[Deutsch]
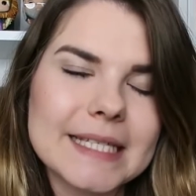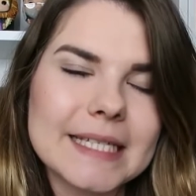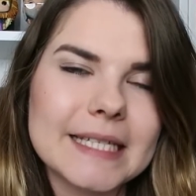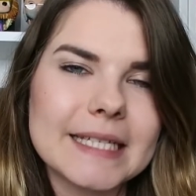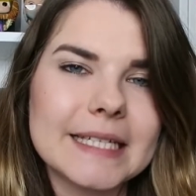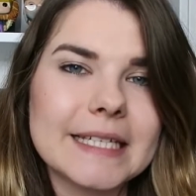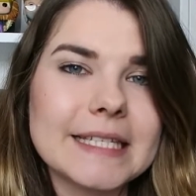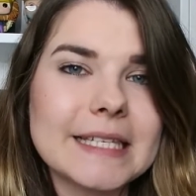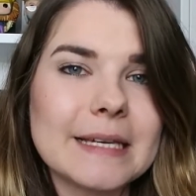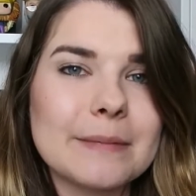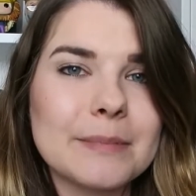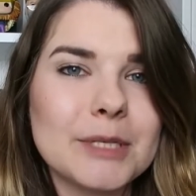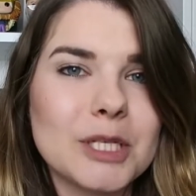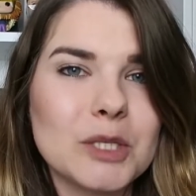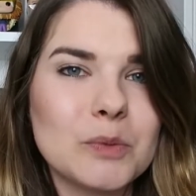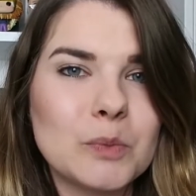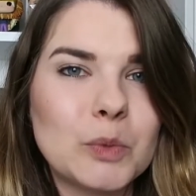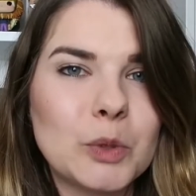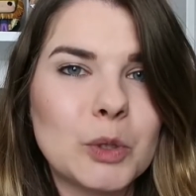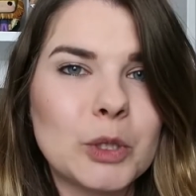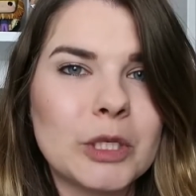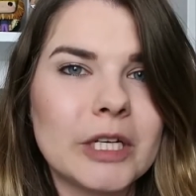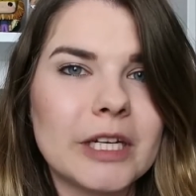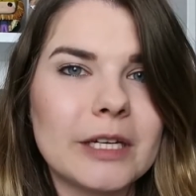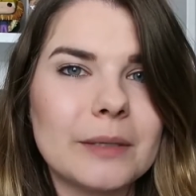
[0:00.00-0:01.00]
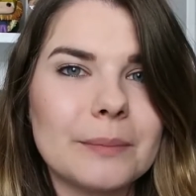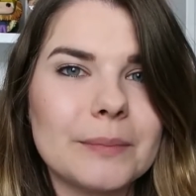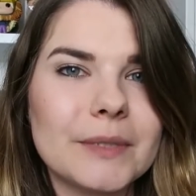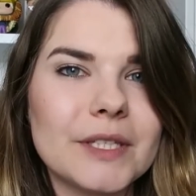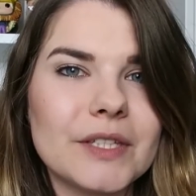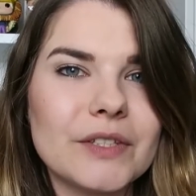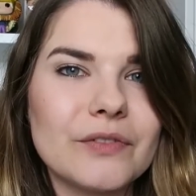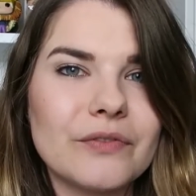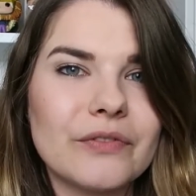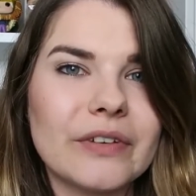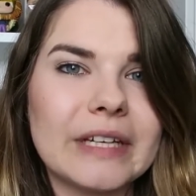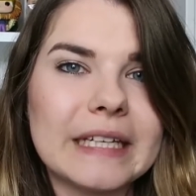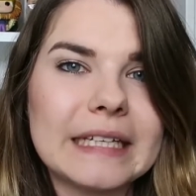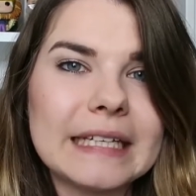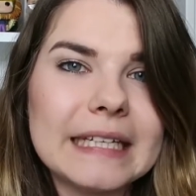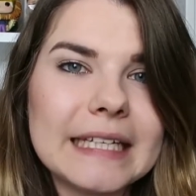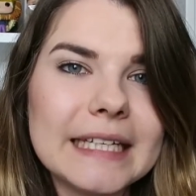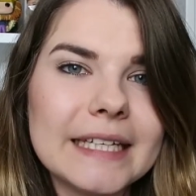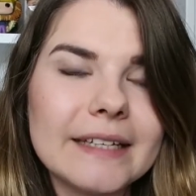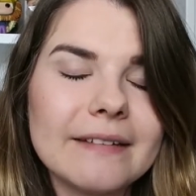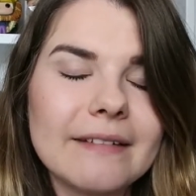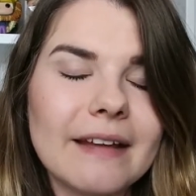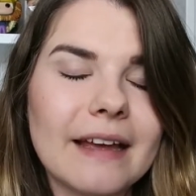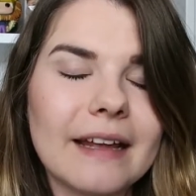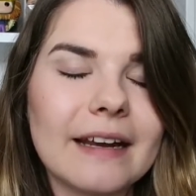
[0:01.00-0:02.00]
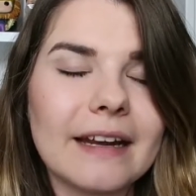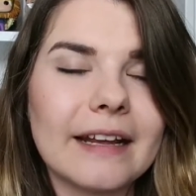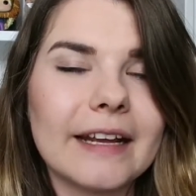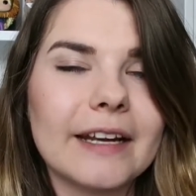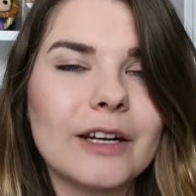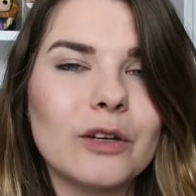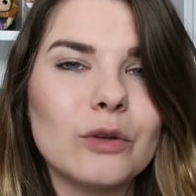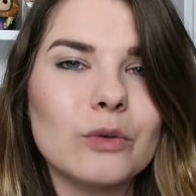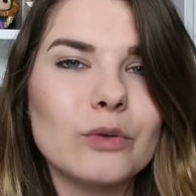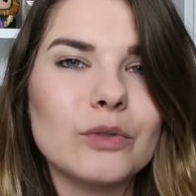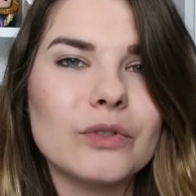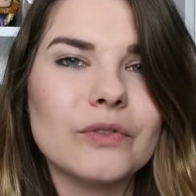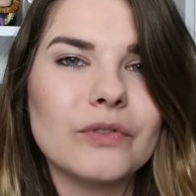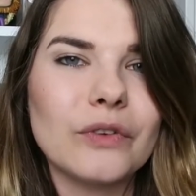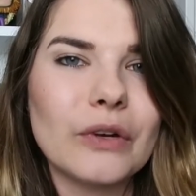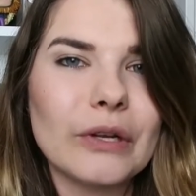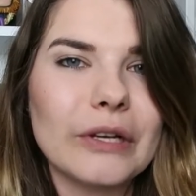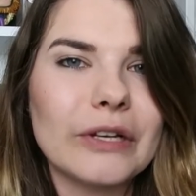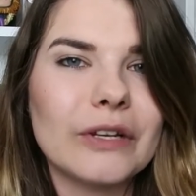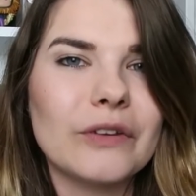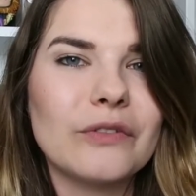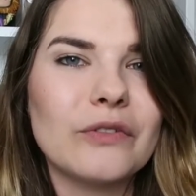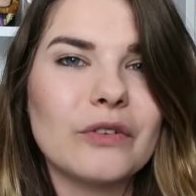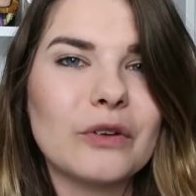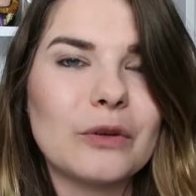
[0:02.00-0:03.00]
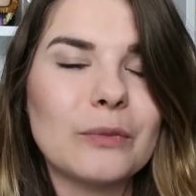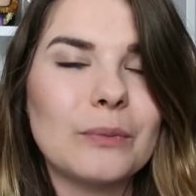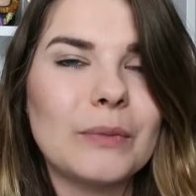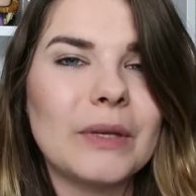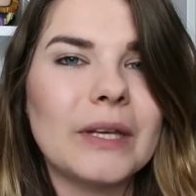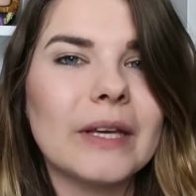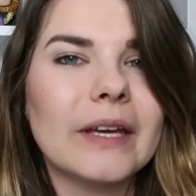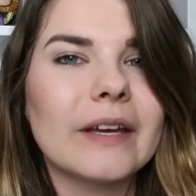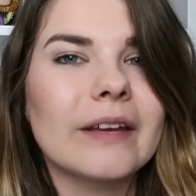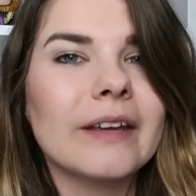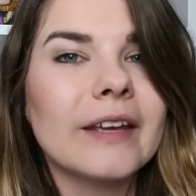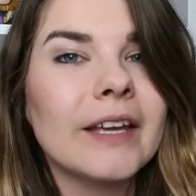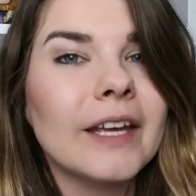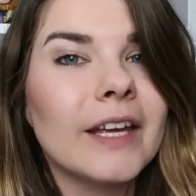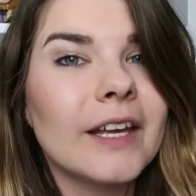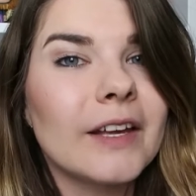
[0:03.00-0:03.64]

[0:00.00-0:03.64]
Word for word: Äh, ich habe das Buch nämlich verliehen an eine gute Freundin von mir,